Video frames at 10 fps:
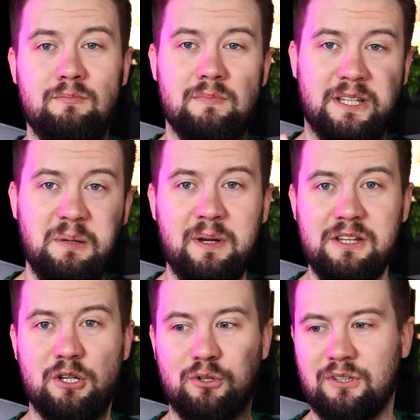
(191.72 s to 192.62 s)
ekipa
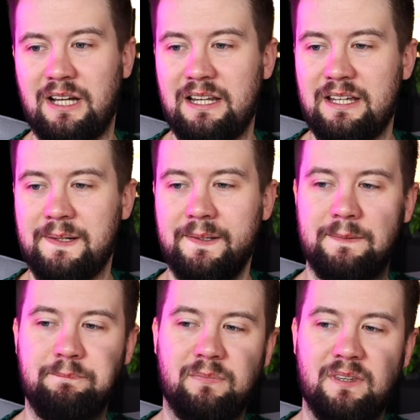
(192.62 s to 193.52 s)
idzie krok dalej
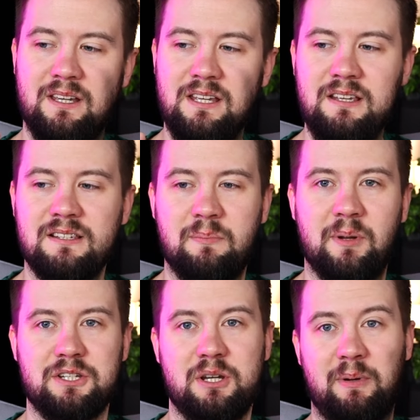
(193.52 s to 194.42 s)
i
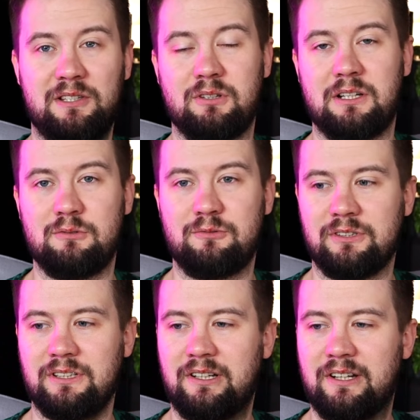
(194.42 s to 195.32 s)
zaprasza pasjonatów
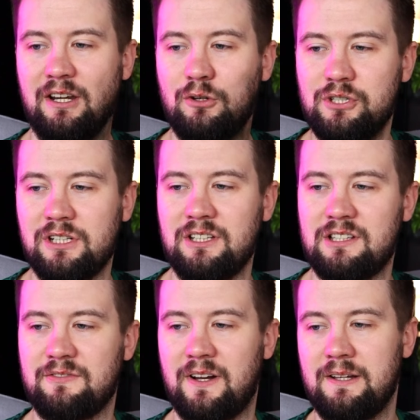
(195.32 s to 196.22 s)

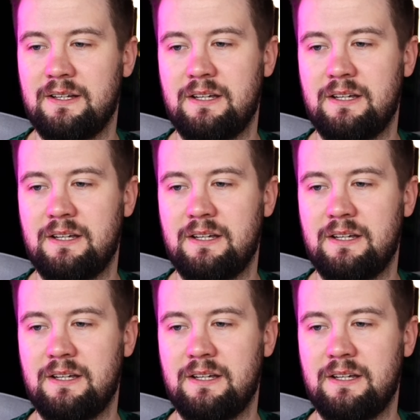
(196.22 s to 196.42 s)
rękodzielnictwa